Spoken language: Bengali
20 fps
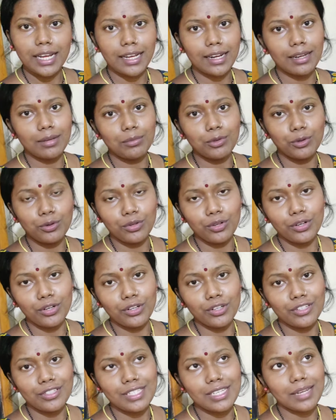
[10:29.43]
রাখলাম ওগুলো
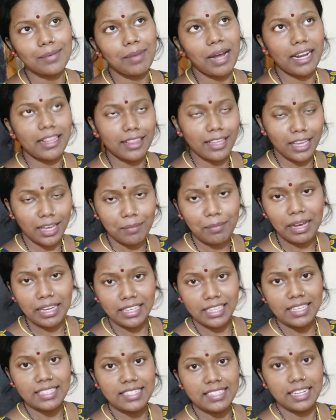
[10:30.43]
হলো যে বাড়ি থেকে
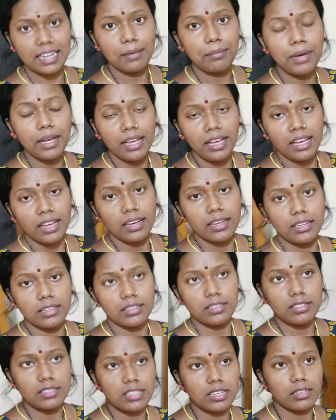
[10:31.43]
মাগিয়েছিলাম
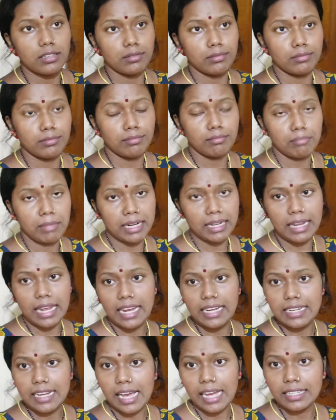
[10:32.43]
মানে
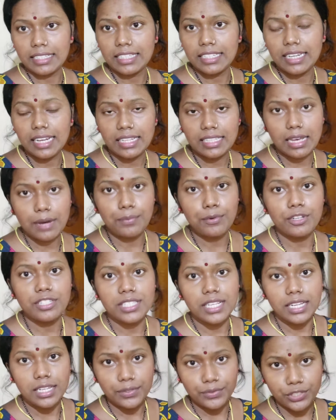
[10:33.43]
এই নাইটিটা তারপরে
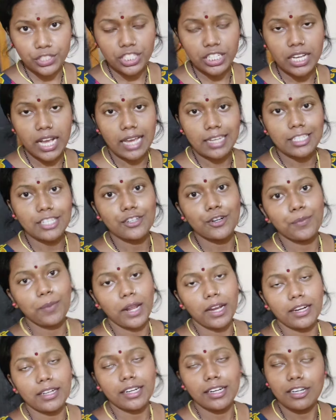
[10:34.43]
সে লিপস্টিক আইসেডো
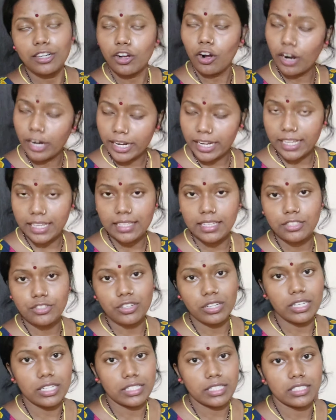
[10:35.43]
প্যালেটেলের ঘরে রেখে দিয়ে
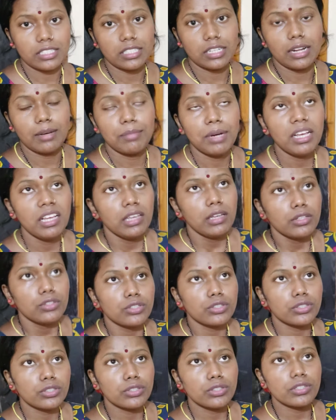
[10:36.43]
চলে এসেছিলাম
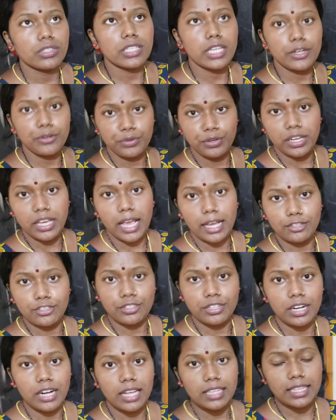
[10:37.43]
তো সেগুলোই
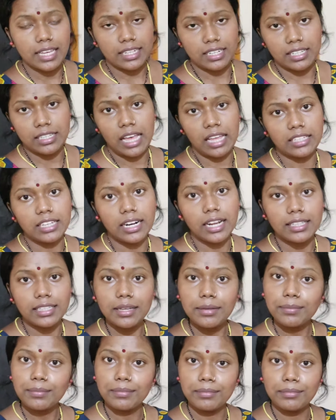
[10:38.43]
একজনের হাতে একটা দাদার
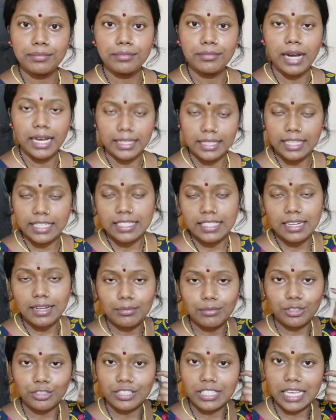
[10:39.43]
হাতে
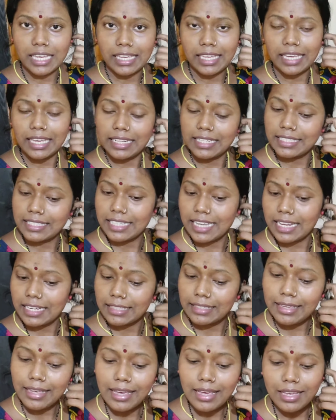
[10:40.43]
মাগিয়েছিলাম তো সেই এনেছে আর
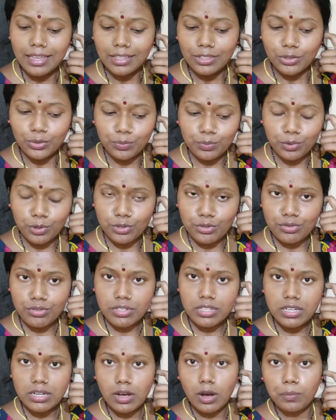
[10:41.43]
কি তো পরশু
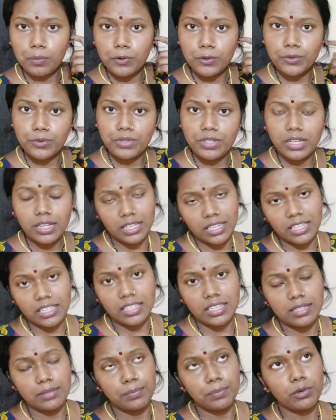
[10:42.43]
দিন না অপরশু দিনে
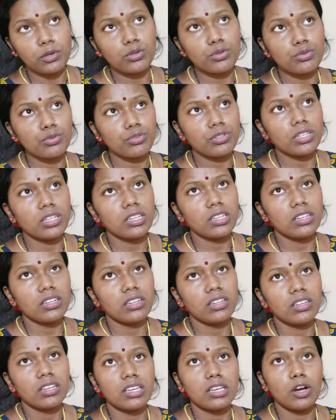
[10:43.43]
নিয়ে পরশু দিন
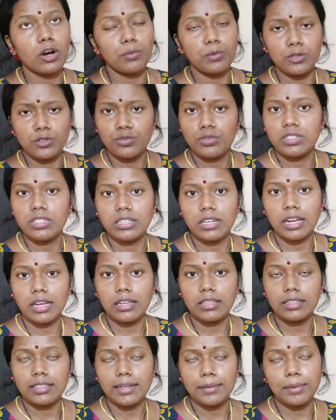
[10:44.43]
কি অপরশু দিন
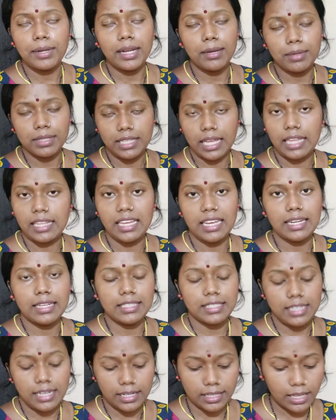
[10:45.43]
রাত্রেবেলা আমার দাদা
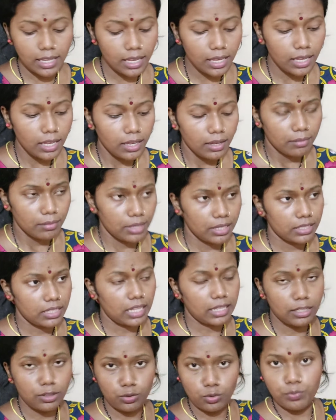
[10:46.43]
এনেছে আর কি মানে
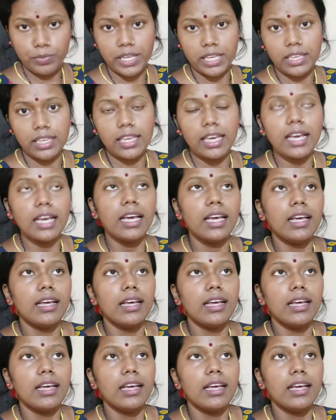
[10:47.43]
তাদের রুমে গিয়ে